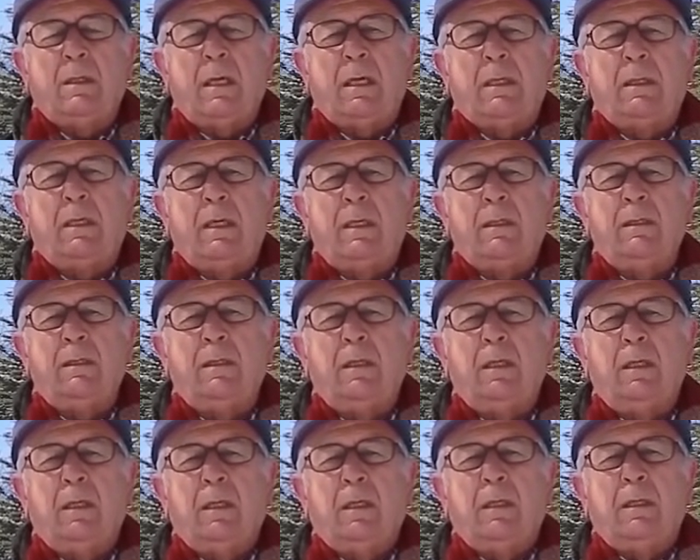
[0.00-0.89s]
kararı
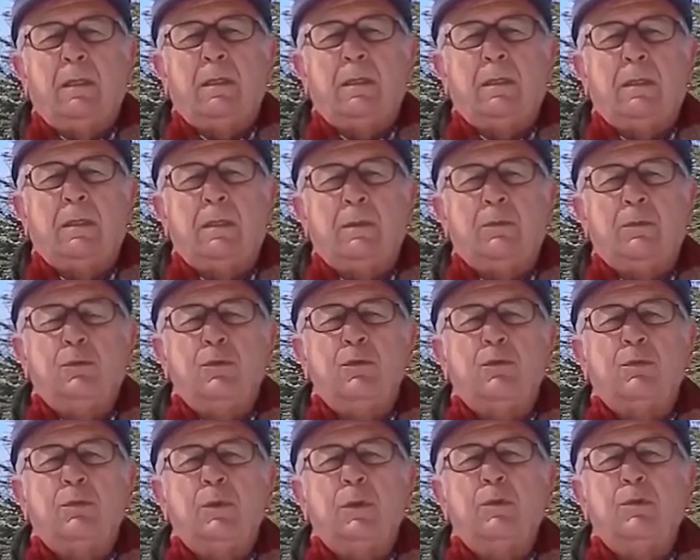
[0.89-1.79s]
e,
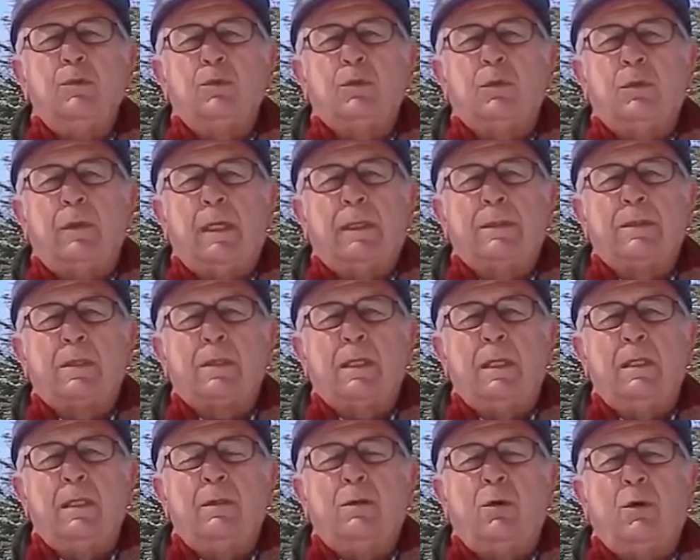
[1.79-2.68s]
3116
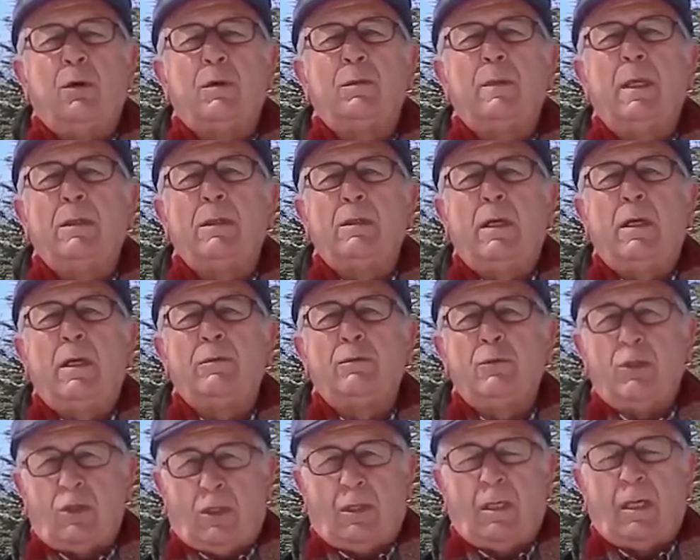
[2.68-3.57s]
sayılı Orman
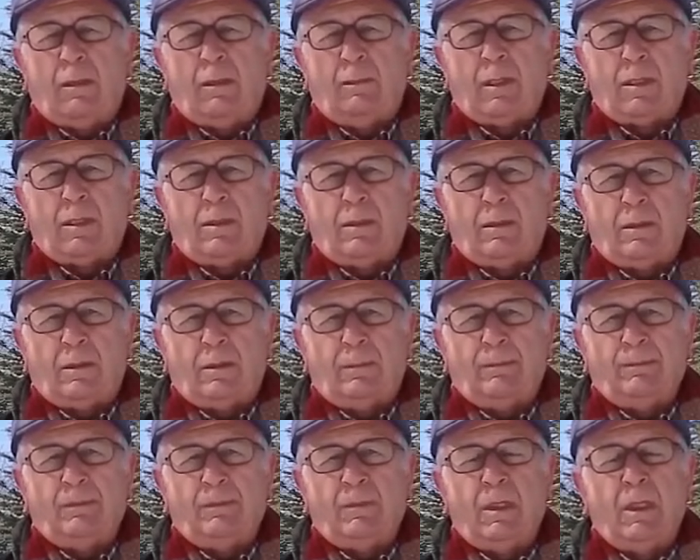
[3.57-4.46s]
Kanunu çıkarılmasıdır.